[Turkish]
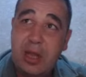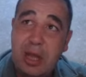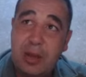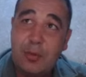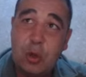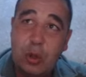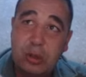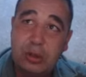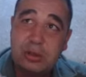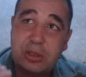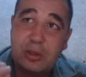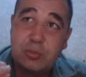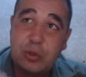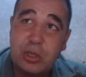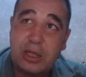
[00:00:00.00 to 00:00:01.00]
Ama olur
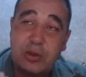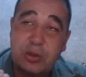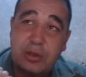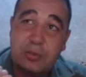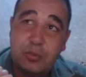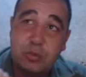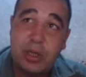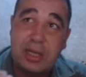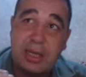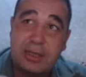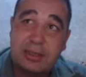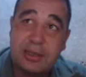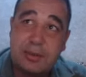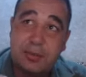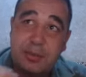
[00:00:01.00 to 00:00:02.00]
da buran,
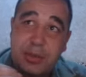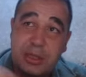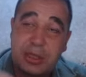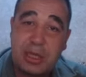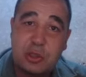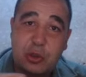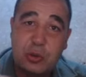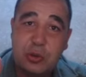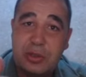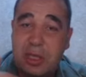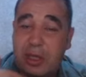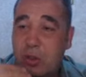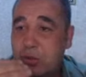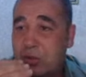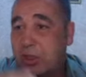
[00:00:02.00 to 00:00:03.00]
buralarda birkaç gün
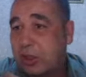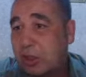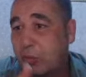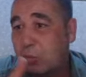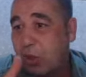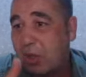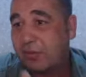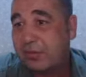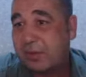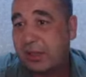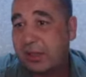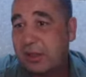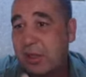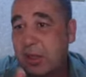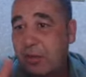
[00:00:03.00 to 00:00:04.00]
daha özellikle bu
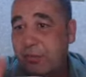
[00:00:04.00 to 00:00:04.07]
haftayı